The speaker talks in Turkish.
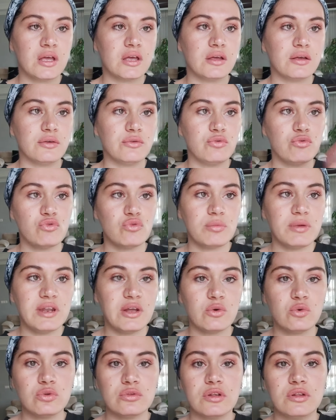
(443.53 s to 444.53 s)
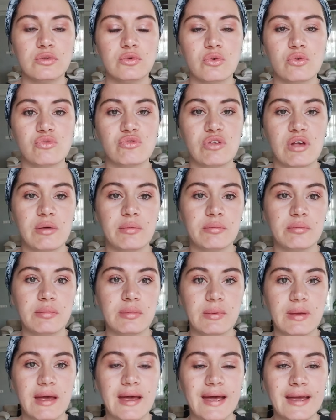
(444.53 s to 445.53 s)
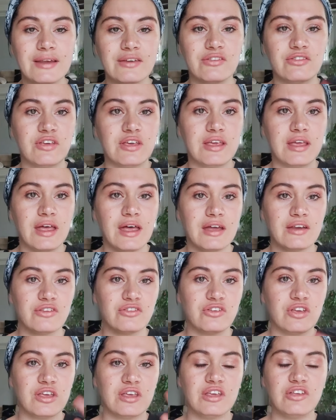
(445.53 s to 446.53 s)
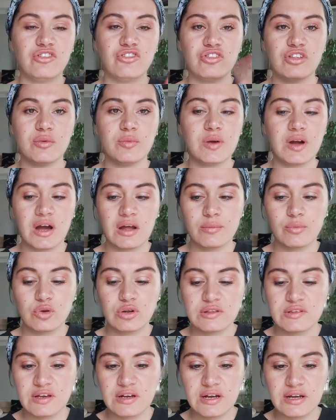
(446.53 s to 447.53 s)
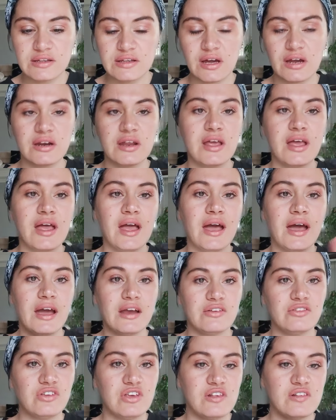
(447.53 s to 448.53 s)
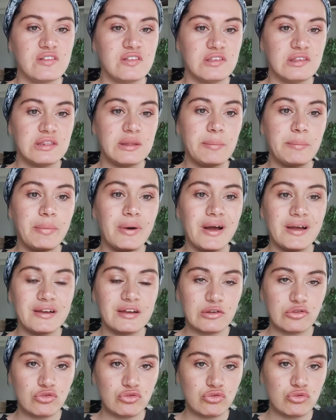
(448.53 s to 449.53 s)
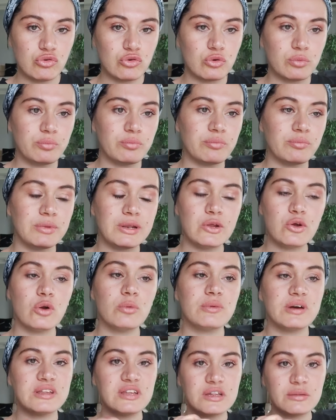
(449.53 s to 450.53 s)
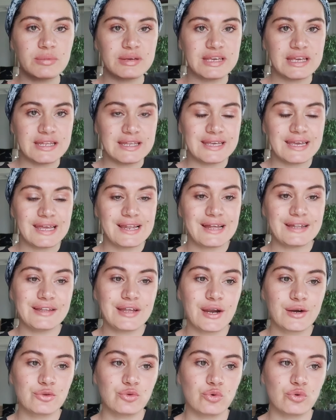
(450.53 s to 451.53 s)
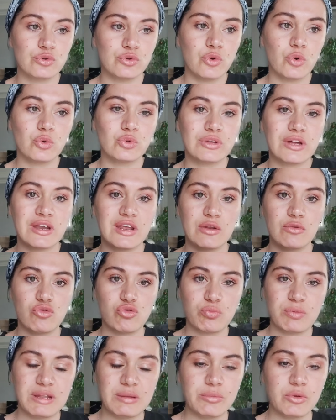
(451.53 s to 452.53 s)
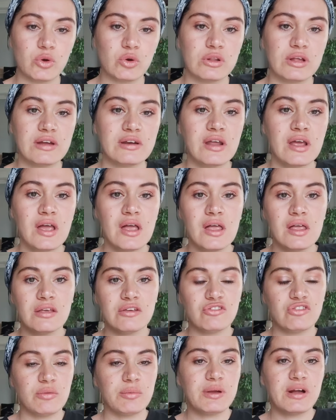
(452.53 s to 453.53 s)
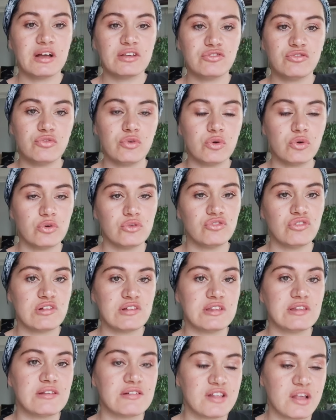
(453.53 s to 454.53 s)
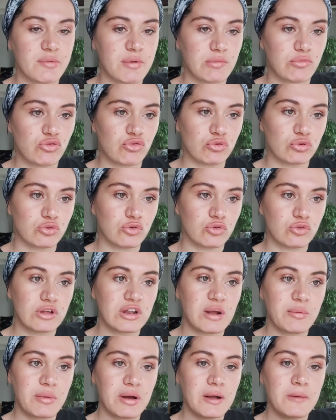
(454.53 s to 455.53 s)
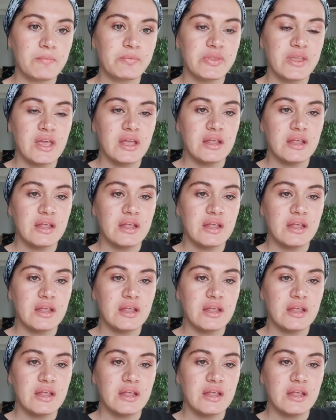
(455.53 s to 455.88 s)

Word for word: e, yüzüme ne kullanıyorsam her şeyi, her şeyi içtiğim karbonata kadar her şeyi sizinle paylaşıyorum. Biliyorum kanalıma yeni gelenler de oluyor. Onlar henüz bilmiyorlar. İşte birkaç vlog öncesini izlememiş oluyorlar ama